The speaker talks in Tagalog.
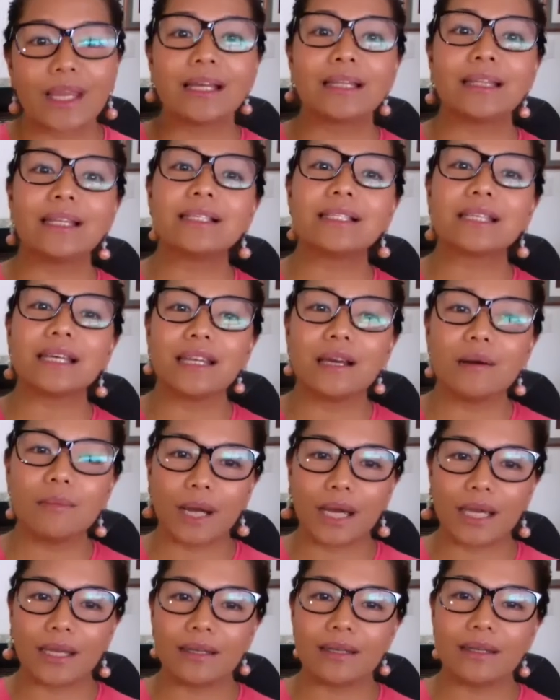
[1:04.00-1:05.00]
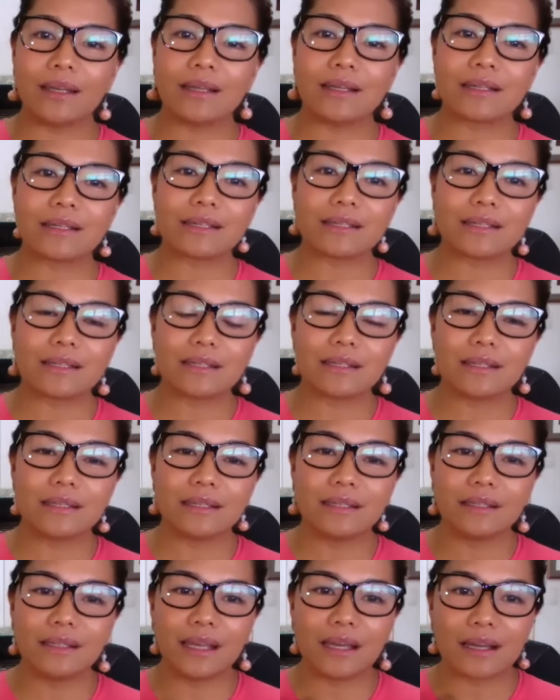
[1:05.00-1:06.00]
at isa naman is
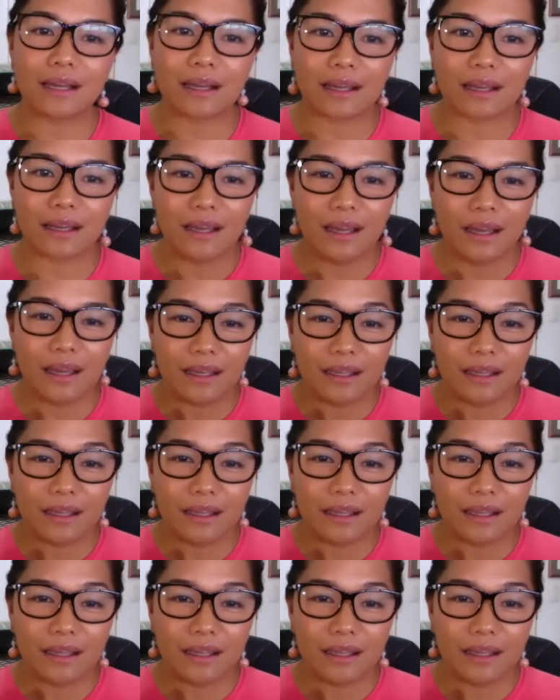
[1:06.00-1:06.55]
na